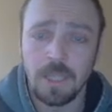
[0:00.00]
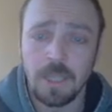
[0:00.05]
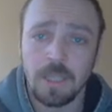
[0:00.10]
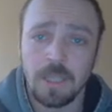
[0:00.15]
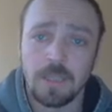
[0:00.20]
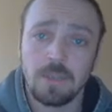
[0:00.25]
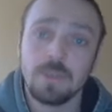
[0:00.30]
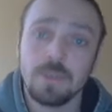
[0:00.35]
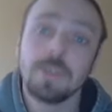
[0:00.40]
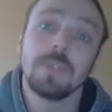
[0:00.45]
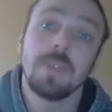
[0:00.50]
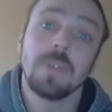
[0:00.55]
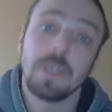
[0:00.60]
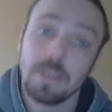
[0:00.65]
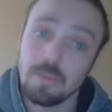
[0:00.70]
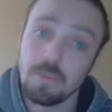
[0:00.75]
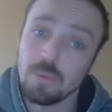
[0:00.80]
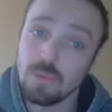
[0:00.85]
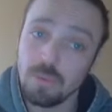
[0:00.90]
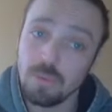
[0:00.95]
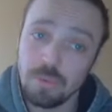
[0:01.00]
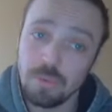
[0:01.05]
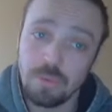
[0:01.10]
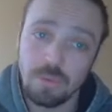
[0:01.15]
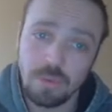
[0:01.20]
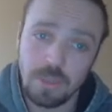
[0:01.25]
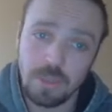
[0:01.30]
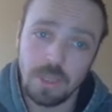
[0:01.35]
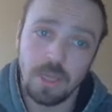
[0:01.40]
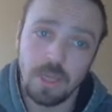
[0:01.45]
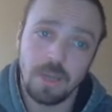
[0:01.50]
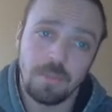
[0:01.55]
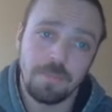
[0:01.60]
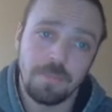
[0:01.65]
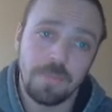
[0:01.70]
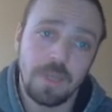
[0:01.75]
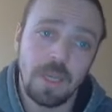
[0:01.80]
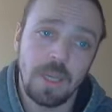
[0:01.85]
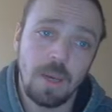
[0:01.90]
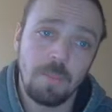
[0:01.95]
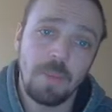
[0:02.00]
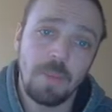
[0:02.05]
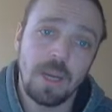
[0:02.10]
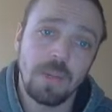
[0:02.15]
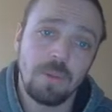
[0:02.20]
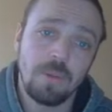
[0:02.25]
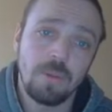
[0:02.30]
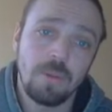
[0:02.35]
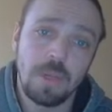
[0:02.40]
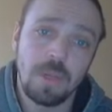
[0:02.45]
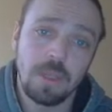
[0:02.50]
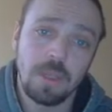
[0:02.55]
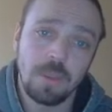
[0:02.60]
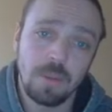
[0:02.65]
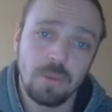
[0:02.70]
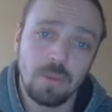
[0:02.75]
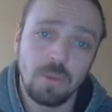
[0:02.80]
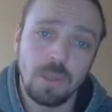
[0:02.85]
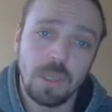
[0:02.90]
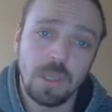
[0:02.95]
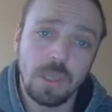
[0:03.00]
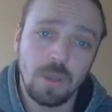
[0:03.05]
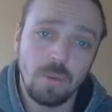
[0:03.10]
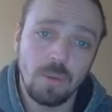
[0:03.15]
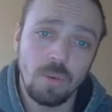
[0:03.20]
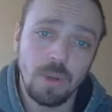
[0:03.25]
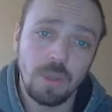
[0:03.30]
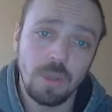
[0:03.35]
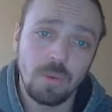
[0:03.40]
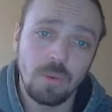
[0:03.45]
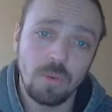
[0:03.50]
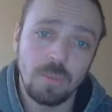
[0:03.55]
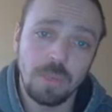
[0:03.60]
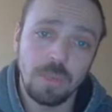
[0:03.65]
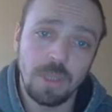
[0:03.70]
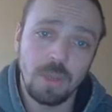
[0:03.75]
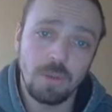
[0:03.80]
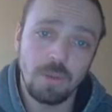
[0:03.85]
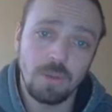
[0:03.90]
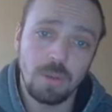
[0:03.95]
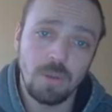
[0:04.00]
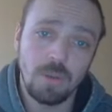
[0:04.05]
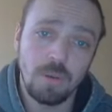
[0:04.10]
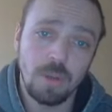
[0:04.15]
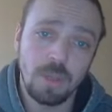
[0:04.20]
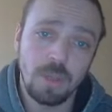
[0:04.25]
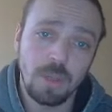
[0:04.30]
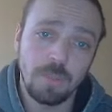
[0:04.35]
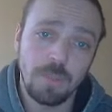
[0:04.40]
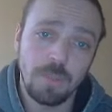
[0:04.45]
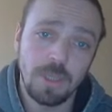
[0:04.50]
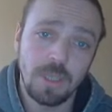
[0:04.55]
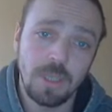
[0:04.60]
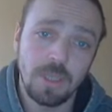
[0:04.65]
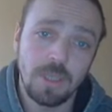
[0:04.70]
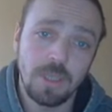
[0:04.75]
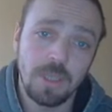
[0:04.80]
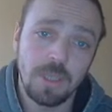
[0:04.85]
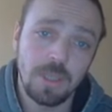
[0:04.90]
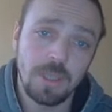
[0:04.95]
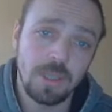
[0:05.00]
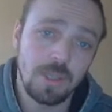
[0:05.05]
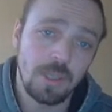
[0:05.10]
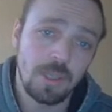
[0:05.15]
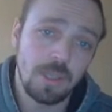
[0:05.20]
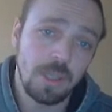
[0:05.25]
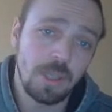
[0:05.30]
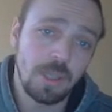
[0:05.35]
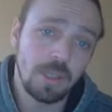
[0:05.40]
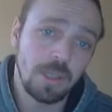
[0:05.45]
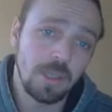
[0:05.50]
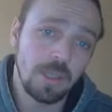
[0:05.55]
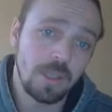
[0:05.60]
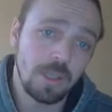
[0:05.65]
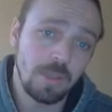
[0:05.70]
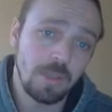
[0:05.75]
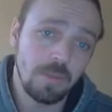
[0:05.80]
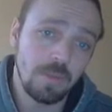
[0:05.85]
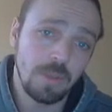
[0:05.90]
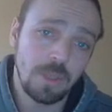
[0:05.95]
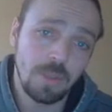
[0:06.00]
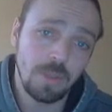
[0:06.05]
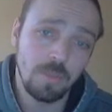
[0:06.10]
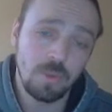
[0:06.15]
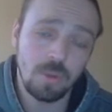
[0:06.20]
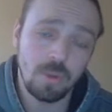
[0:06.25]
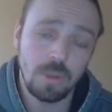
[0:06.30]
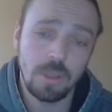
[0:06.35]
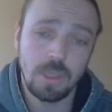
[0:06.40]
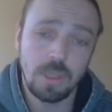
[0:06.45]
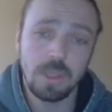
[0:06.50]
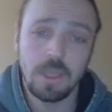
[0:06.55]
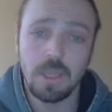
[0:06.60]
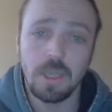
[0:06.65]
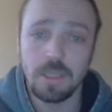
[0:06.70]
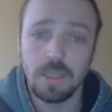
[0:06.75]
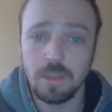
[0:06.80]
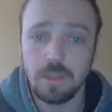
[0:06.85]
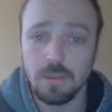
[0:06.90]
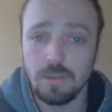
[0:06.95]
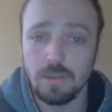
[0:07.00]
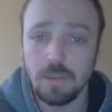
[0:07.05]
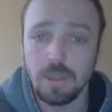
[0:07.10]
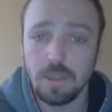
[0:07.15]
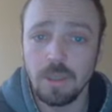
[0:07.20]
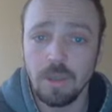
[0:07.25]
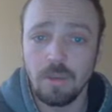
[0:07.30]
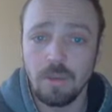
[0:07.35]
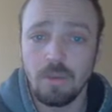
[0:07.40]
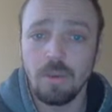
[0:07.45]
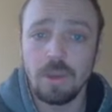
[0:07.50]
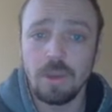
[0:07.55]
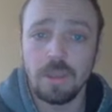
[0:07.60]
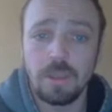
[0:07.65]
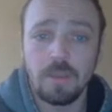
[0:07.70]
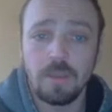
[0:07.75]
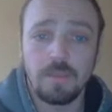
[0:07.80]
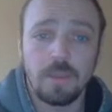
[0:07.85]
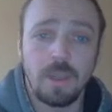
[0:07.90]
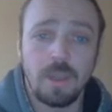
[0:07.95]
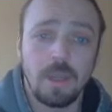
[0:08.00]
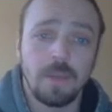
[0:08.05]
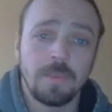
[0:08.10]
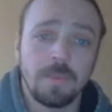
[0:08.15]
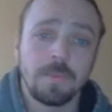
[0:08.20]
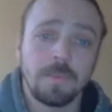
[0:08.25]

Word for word: Но ну, не в этом суть, друзья. Я майню этот дуина коин. У меня уже около 5000-4813 дуина коинов, да.